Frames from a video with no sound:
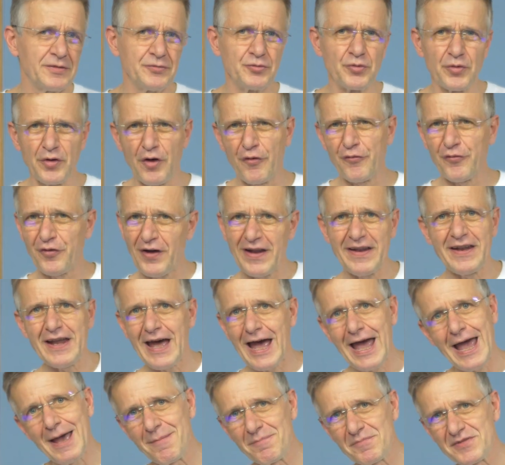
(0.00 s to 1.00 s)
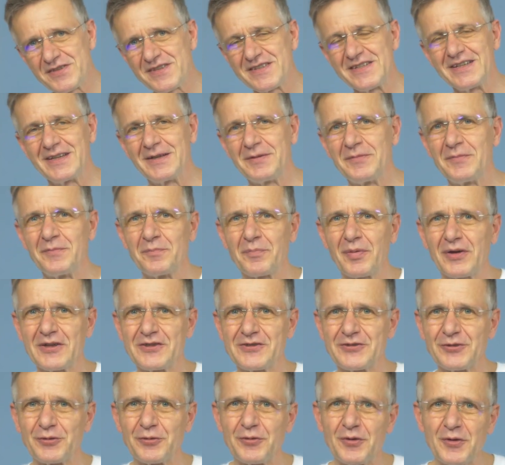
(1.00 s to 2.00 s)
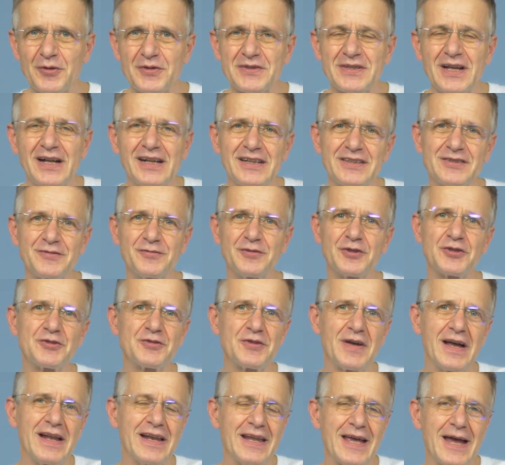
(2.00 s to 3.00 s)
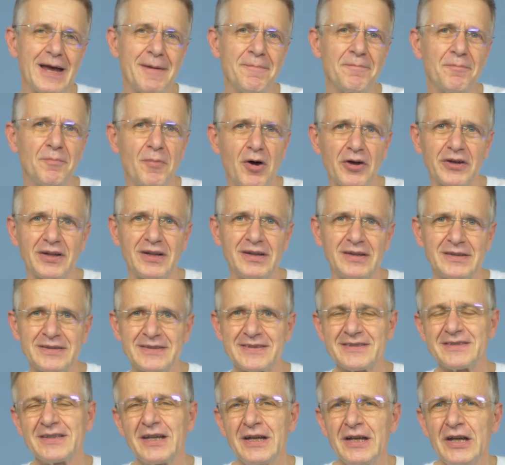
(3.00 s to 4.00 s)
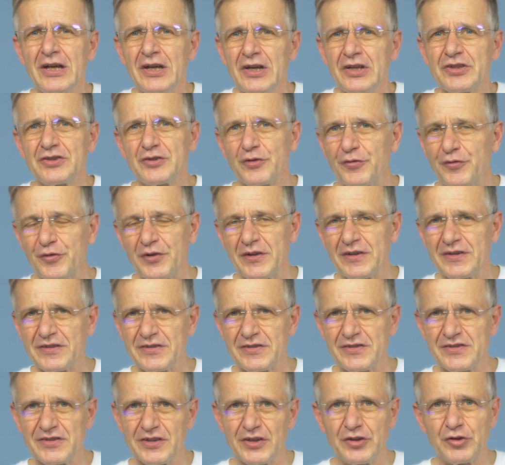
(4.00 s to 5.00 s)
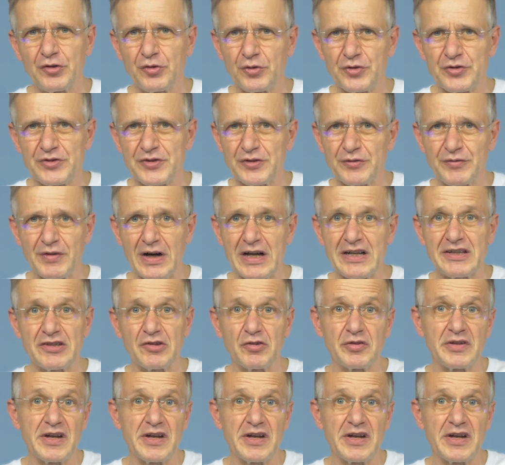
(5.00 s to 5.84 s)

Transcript: nur noch Fender-Amps in Presonus als virtuelle Amp-Models zu finden sind und so weiter.